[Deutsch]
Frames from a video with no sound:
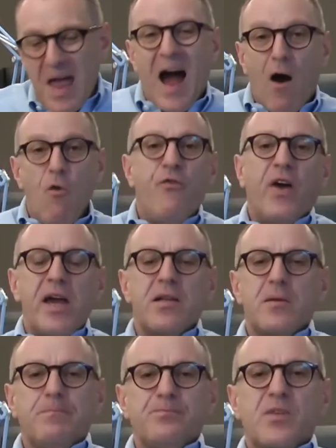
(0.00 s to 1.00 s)
Aufrecht,
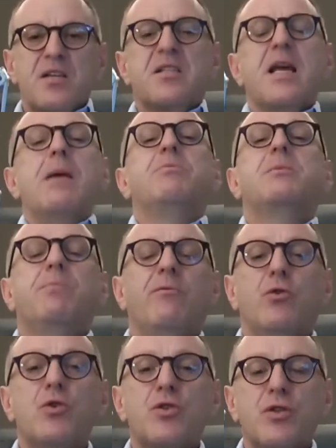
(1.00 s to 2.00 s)

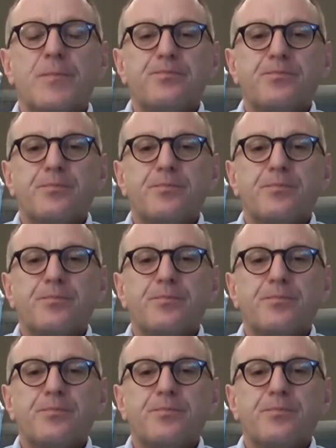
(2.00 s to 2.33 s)
selbstbewusst,